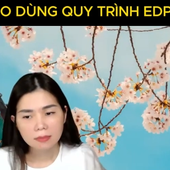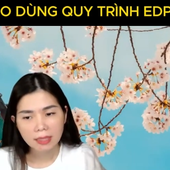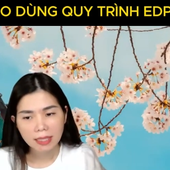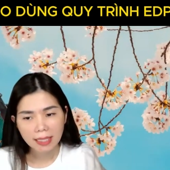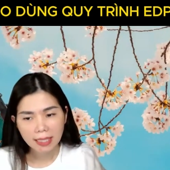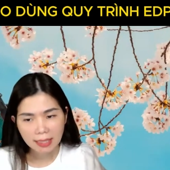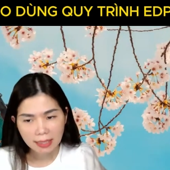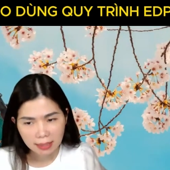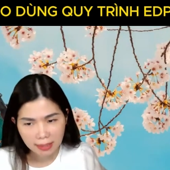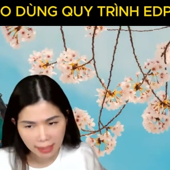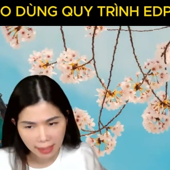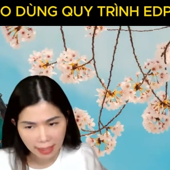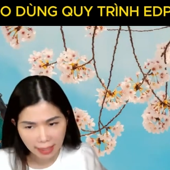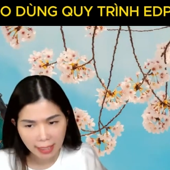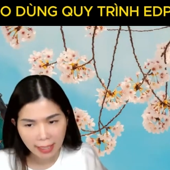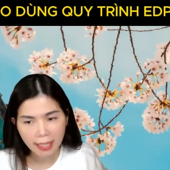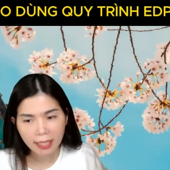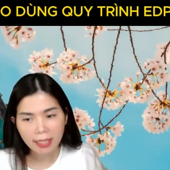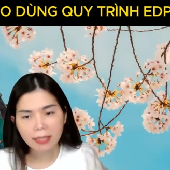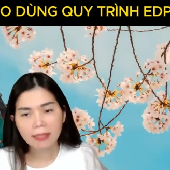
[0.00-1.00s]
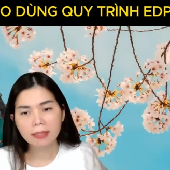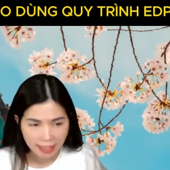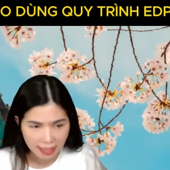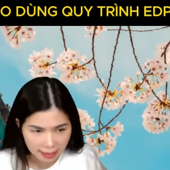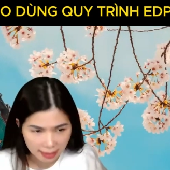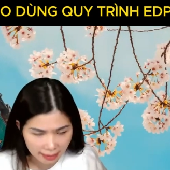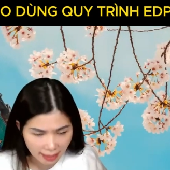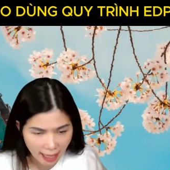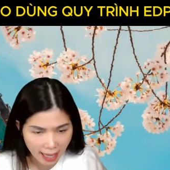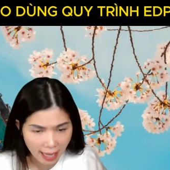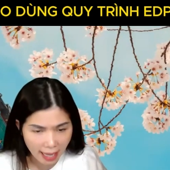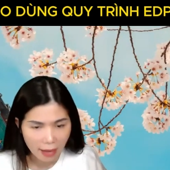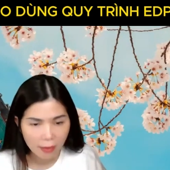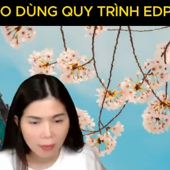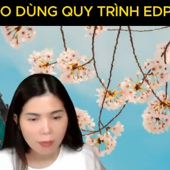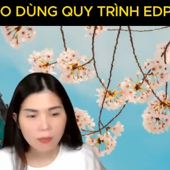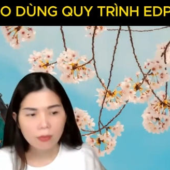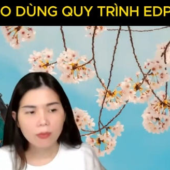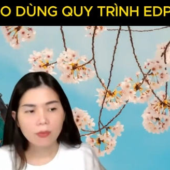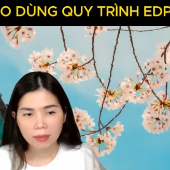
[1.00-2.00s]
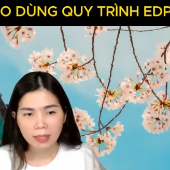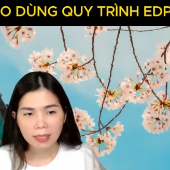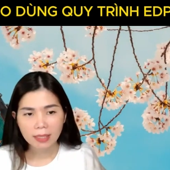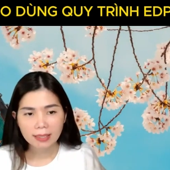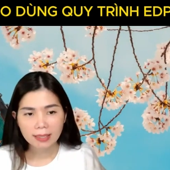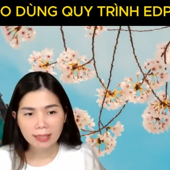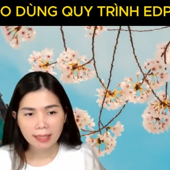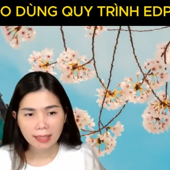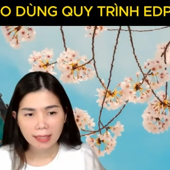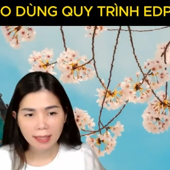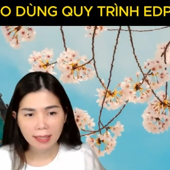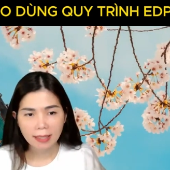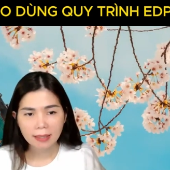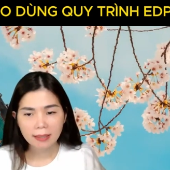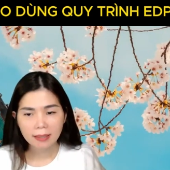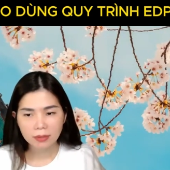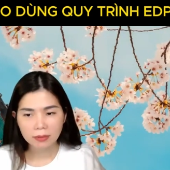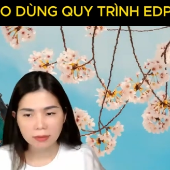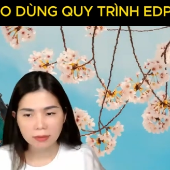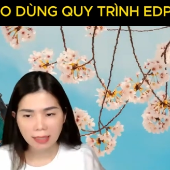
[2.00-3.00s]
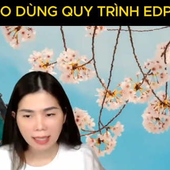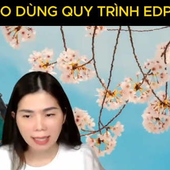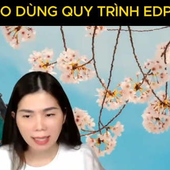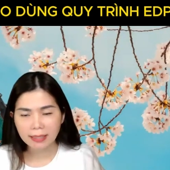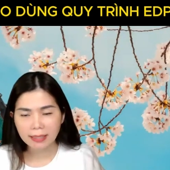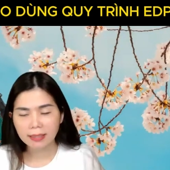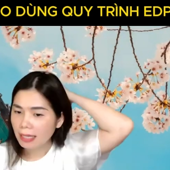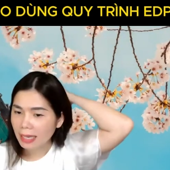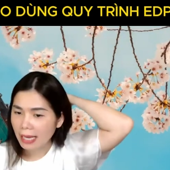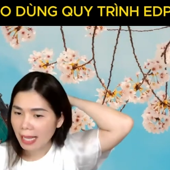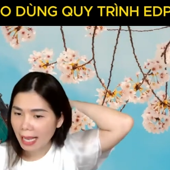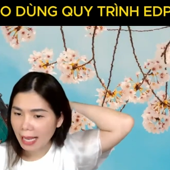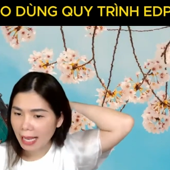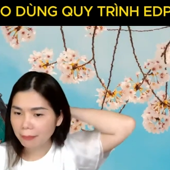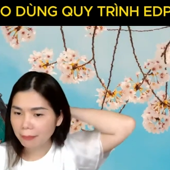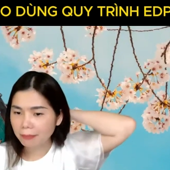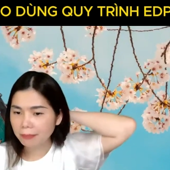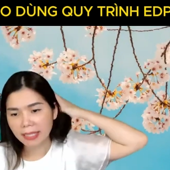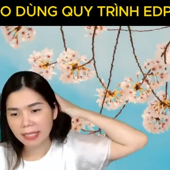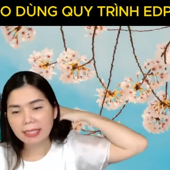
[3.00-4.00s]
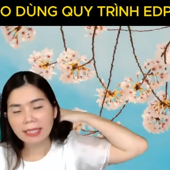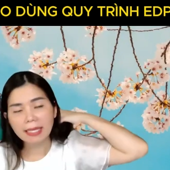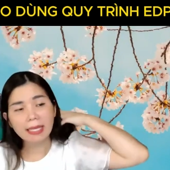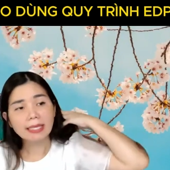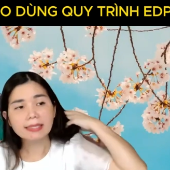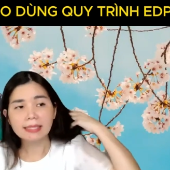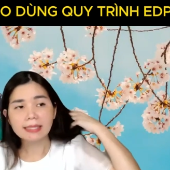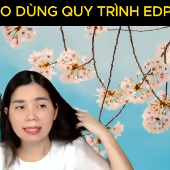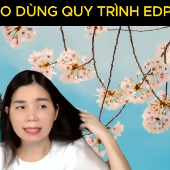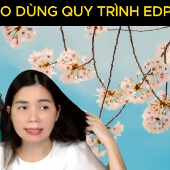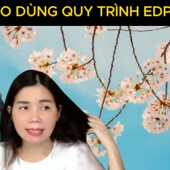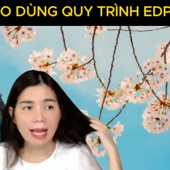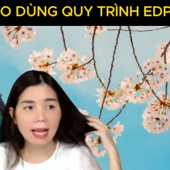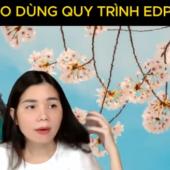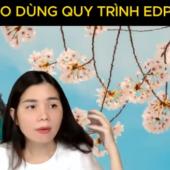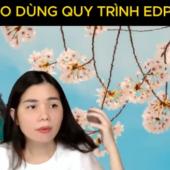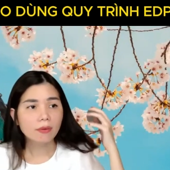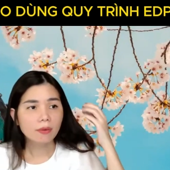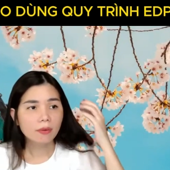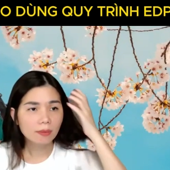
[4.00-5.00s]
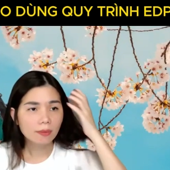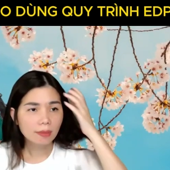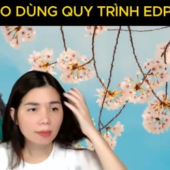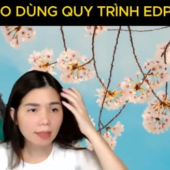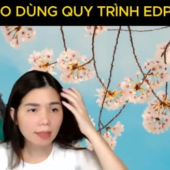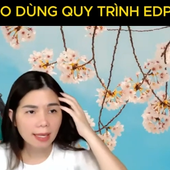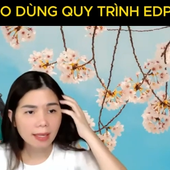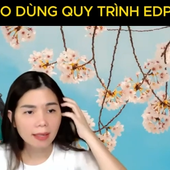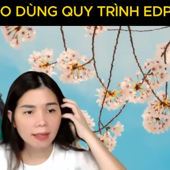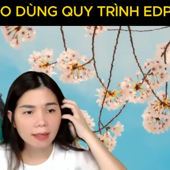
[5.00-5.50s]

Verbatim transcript: Thiết kế, chế tạo, thiết kế, thử thách, làm, thiết kế, chế tạo. Ok.